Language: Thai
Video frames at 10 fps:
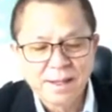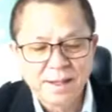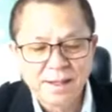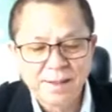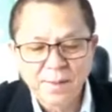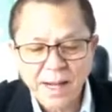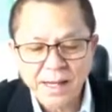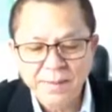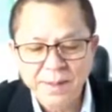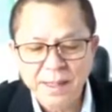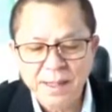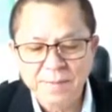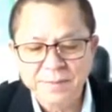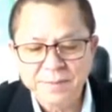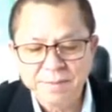เรื่องของเศรษฐ
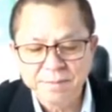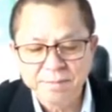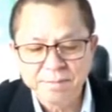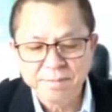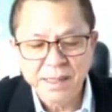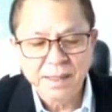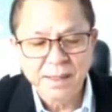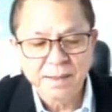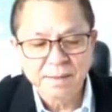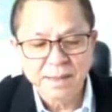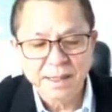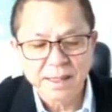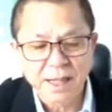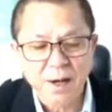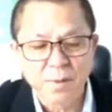กิจของโลก
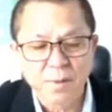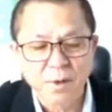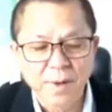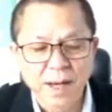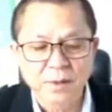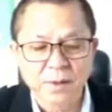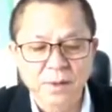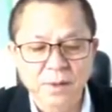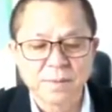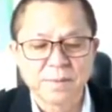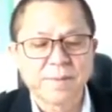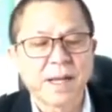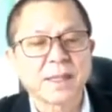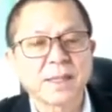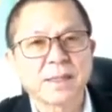มีอีกเรื่องที่ต้องเตือนกัน
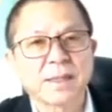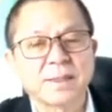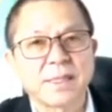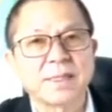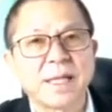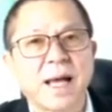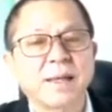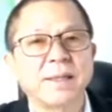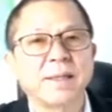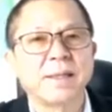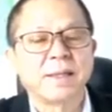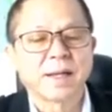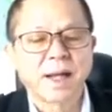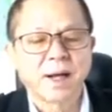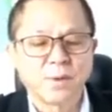นะนี่ผมยอมรับสาร
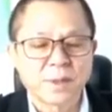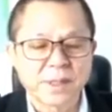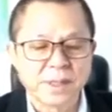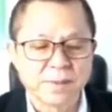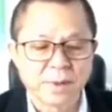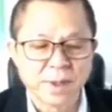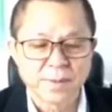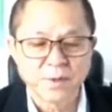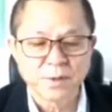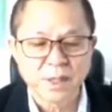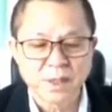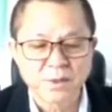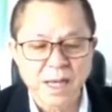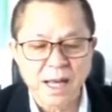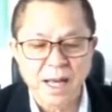ภาพกลางอากาศเลยนะผมเป็น
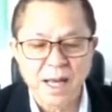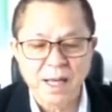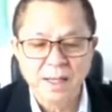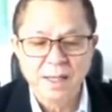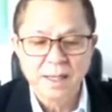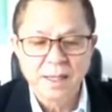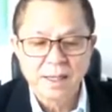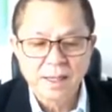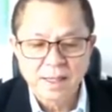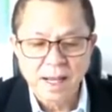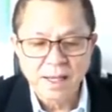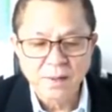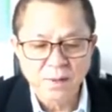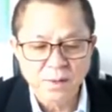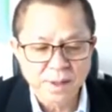คนไม่มีความรู้เรื่อง
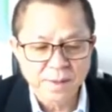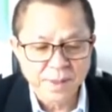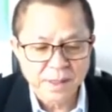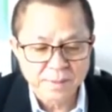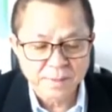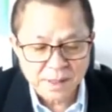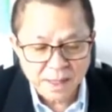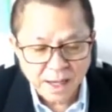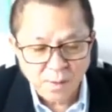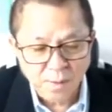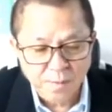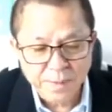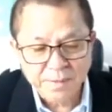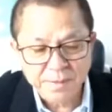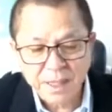คริปโตเลยผมเห็นเป็นข่าว
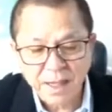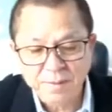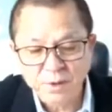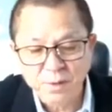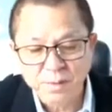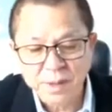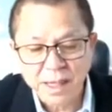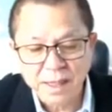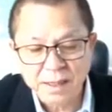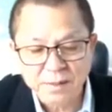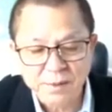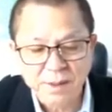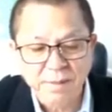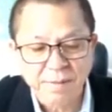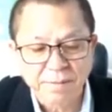ทุกวันพยายามจะศึก
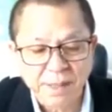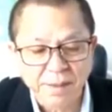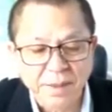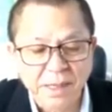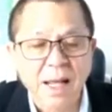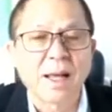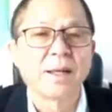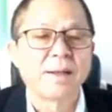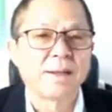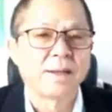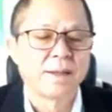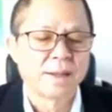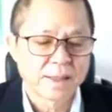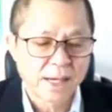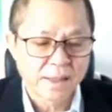ษาใครชำนาญการ
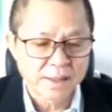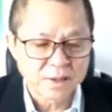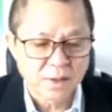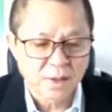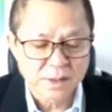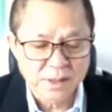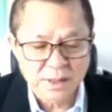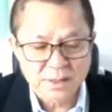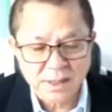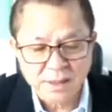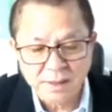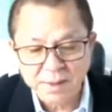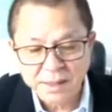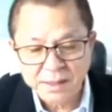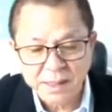บ้างผมไม่รู้นะผมเป็นคนที่ไม่เก่
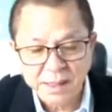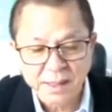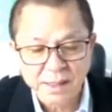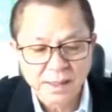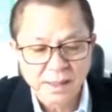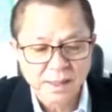งเรื่องเศรษฐกิจ